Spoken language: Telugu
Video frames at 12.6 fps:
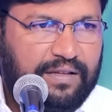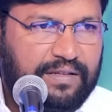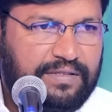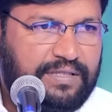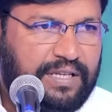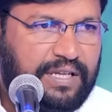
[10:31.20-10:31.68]

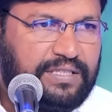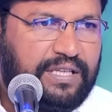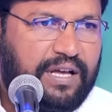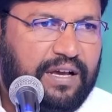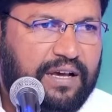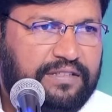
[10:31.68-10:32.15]
స్త్రీ
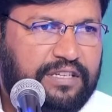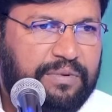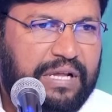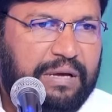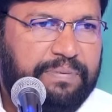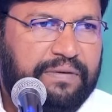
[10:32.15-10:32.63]

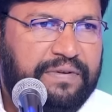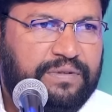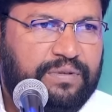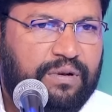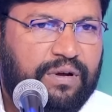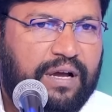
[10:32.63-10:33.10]
సాంగత్యమున
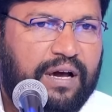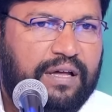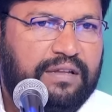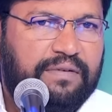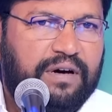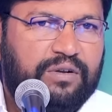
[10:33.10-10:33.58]
అపవిత్రులు
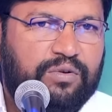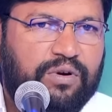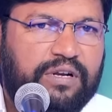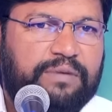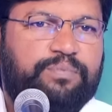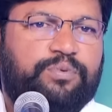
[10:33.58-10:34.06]
కానివారు
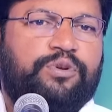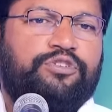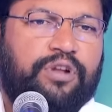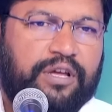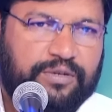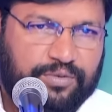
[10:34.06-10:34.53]
అంటే
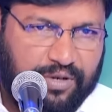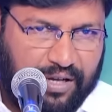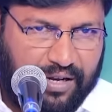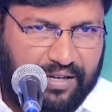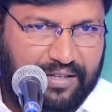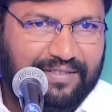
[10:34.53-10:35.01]
పురుషులై
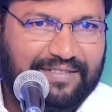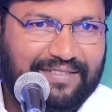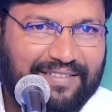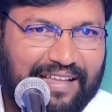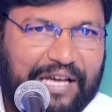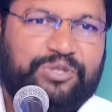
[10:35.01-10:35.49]
ఉండాలి
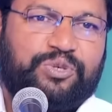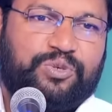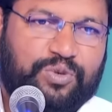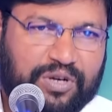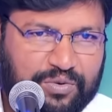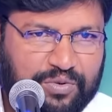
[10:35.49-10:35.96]
ఆయనతో
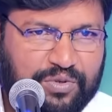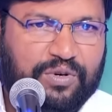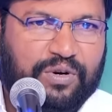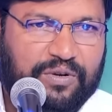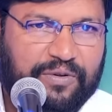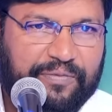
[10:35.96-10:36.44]
కూడా
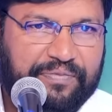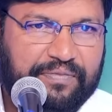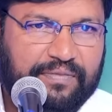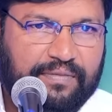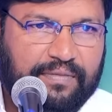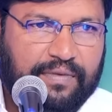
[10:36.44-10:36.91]
ఉన్నోళ్ళు
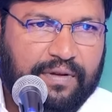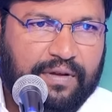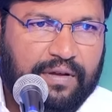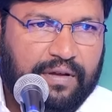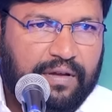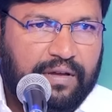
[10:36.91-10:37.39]

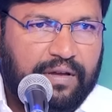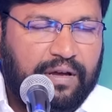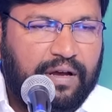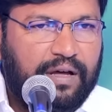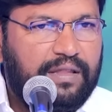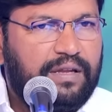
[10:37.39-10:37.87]

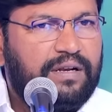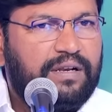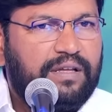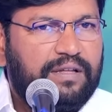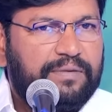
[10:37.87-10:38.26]
అదేంటి